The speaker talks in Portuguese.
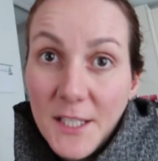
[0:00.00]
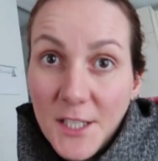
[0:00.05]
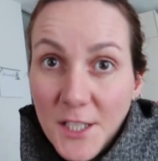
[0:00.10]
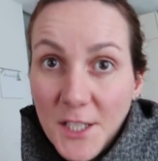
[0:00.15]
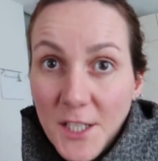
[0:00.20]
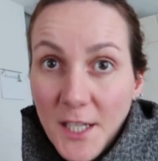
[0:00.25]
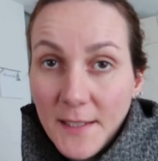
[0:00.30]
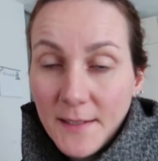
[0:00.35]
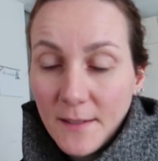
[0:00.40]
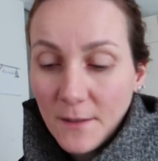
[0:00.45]
A
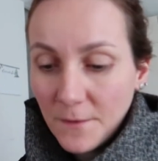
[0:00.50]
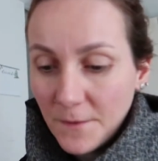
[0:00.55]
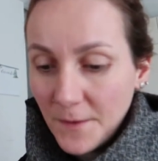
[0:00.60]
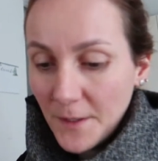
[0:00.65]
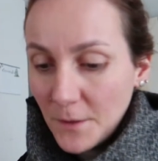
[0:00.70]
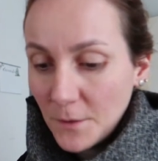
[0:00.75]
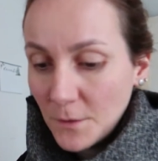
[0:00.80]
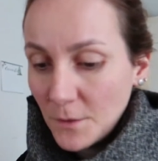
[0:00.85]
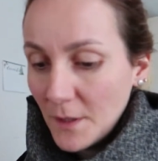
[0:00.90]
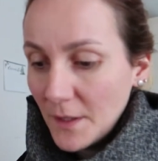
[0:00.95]
gente
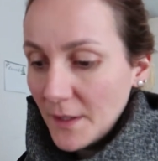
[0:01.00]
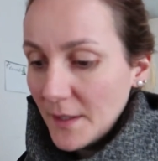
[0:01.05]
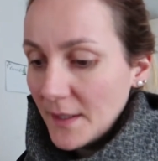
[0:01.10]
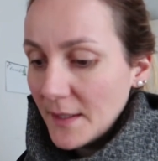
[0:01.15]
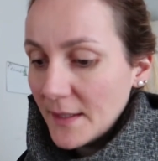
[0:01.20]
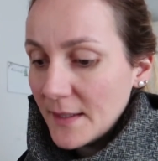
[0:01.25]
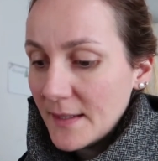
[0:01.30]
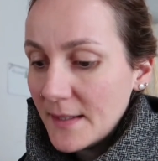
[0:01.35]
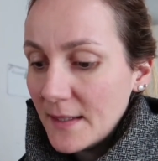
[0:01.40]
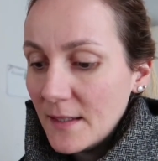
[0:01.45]
resolveu
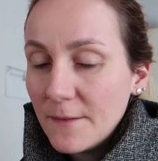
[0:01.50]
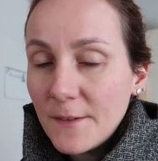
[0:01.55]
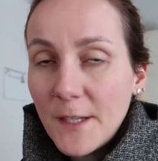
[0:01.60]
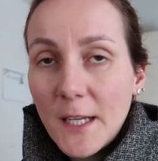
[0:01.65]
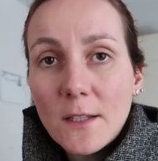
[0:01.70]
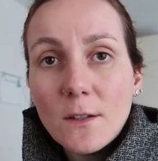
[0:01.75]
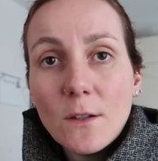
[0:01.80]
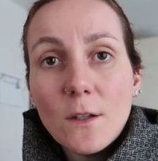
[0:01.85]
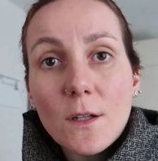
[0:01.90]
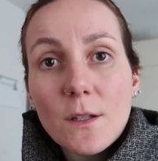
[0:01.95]
se
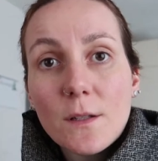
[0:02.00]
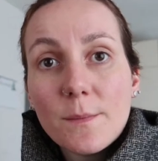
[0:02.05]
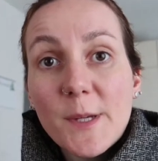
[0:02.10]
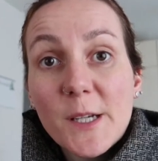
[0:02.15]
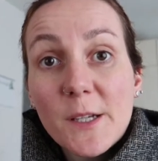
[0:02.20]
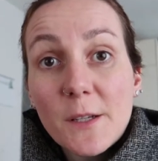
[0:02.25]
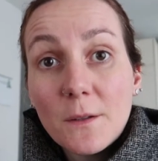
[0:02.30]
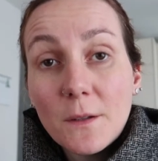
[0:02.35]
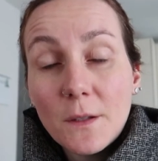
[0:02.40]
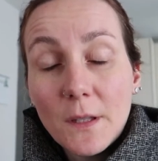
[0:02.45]
livrar do nosso
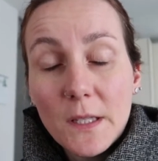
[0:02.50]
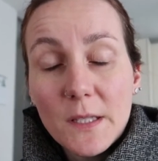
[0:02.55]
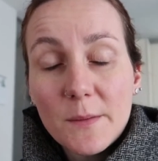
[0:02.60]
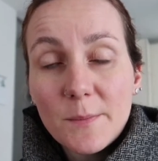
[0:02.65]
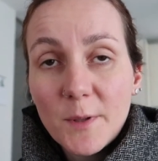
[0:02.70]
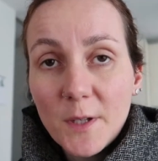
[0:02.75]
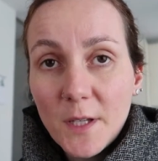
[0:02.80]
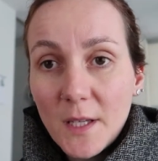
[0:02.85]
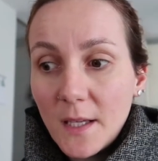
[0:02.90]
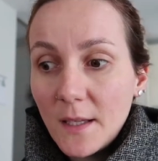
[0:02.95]
micro-ondas,
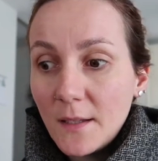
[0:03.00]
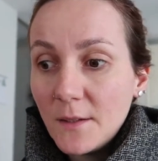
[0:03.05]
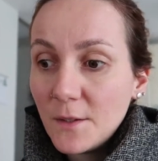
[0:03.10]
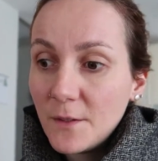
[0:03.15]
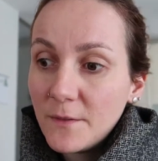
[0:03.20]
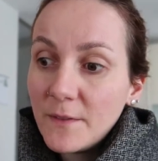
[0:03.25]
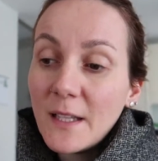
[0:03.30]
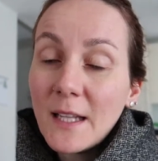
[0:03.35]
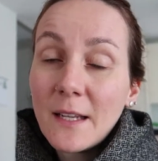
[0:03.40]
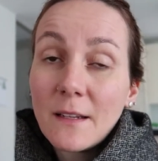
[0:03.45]
porque
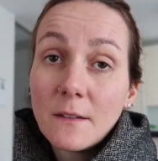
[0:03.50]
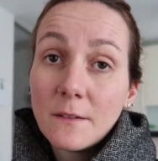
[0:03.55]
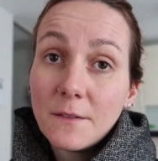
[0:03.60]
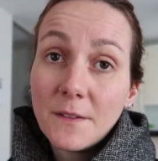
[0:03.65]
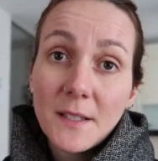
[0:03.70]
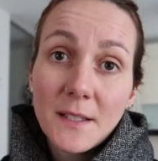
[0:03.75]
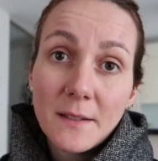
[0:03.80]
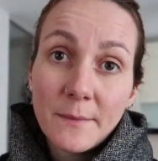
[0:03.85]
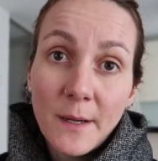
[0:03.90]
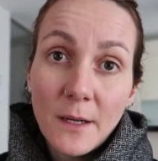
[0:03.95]
nos falaram que
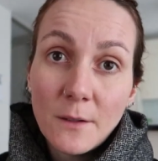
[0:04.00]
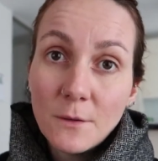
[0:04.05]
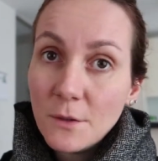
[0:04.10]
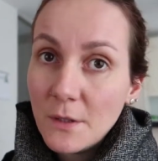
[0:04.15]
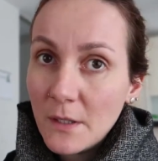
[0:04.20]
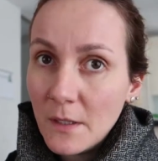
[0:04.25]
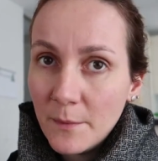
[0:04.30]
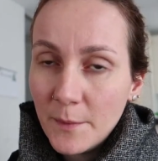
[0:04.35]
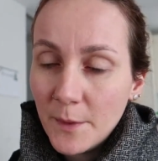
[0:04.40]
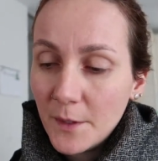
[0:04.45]
faz mal
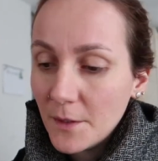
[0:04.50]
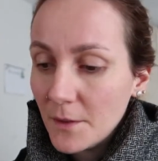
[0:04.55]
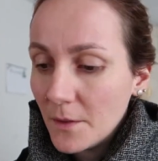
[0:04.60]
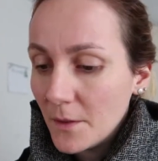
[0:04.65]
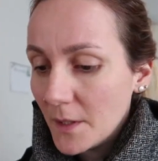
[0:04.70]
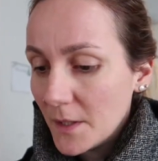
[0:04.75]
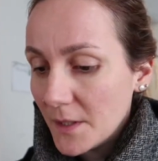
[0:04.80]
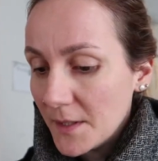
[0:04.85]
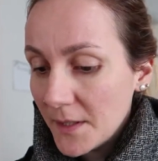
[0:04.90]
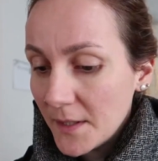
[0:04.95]
usar o
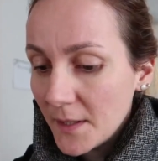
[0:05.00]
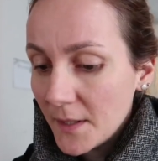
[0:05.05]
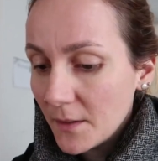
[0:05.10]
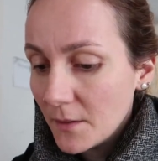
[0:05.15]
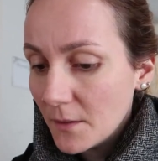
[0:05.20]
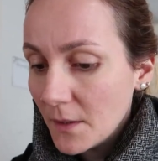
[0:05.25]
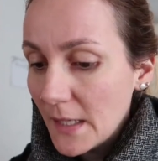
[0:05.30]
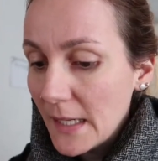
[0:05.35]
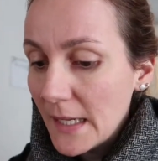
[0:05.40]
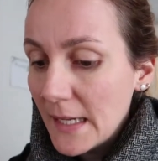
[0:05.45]
micro-ondas.
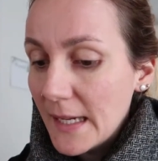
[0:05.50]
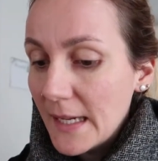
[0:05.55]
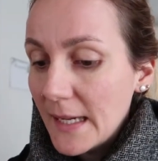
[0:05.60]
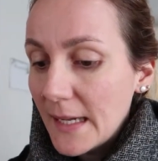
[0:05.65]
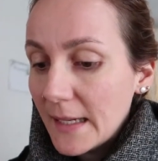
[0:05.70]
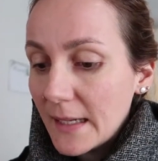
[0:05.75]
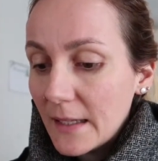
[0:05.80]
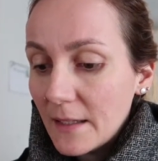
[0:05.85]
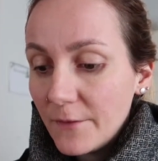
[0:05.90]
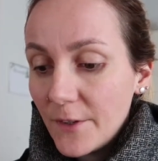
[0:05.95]
Então,
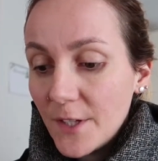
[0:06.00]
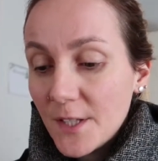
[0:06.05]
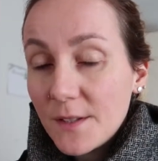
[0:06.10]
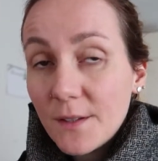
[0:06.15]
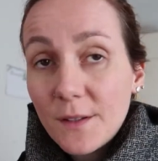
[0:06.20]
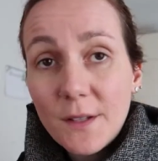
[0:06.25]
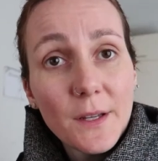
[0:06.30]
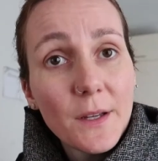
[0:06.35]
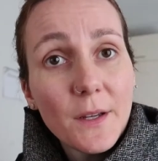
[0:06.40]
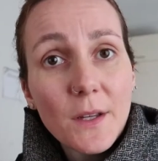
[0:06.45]
cada vez
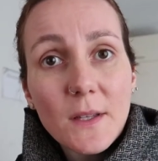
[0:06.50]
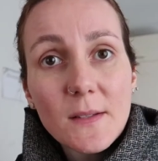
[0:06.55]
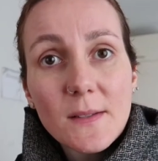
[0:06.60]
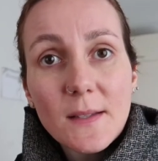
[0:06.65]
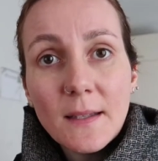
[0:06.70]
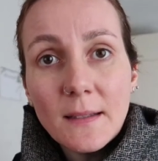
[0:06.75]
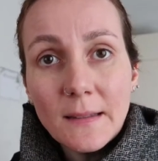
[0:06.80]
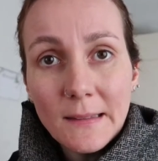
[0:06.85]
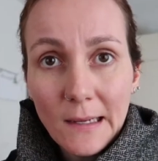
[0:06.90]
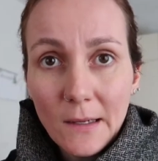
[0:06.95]
que eu tenho que
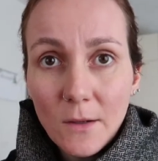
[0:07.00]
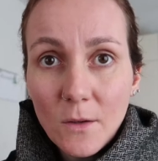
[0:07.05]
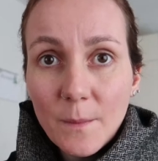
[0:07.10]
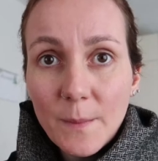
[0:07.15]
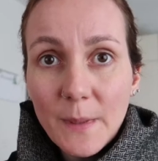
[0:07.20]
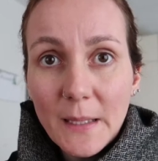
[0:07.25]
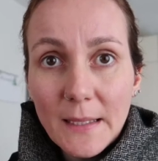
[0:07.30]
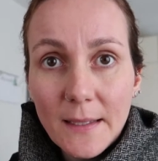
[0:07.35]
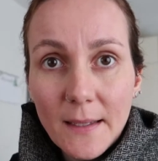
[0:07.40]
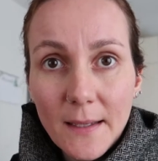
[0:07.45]
esquentar
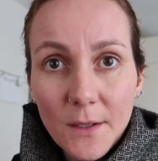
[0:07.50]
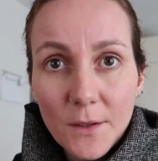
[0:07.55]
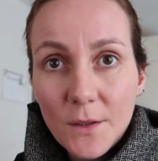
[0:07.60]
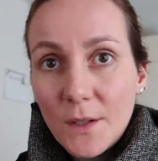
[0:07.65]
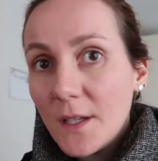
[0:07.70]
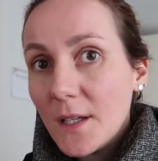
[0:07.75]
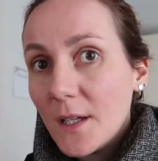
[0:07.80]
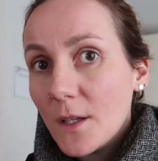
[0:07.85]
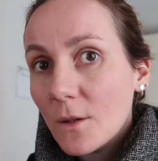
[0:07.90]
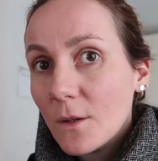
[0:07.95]
comida, eu
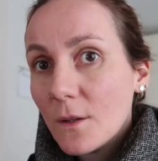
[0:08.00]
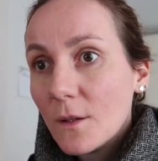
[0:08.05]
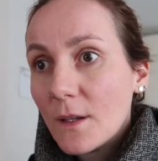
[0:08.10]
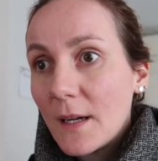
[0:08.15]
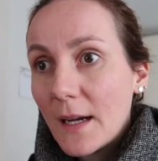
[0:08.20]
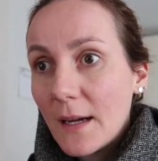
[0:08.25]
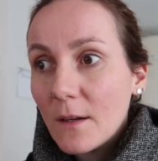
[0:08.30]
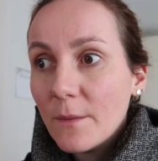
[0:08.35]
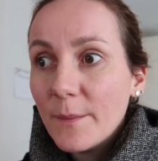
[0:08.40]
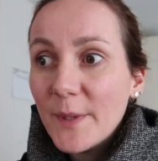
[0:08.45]
tenho que
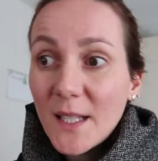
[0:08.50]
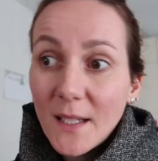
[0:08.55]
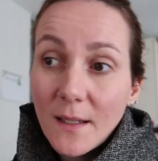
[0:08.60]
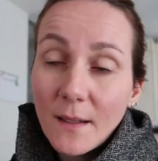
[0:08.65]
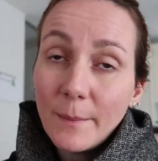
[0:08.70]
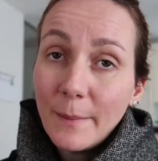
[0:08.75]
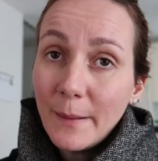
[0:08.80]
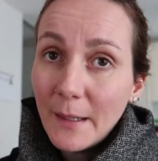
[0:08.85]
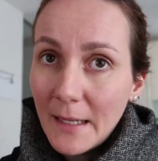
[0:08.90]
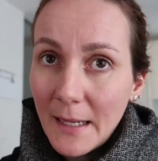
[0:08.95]
colocar comida
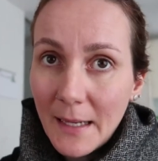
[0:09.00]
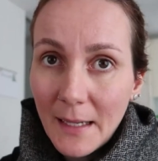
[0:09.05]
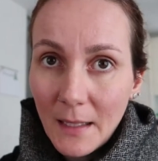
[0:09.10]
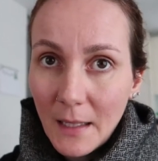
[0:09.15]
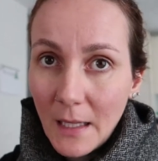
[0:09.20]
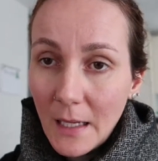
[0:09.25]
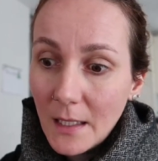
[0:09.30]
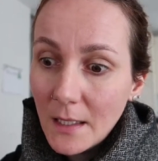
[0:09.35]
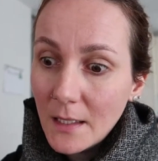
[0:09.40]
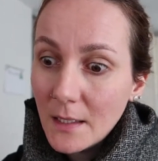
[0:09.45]
na
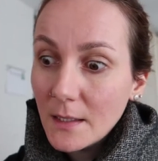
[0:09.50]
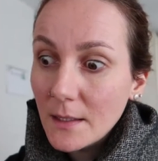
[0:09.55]
panela.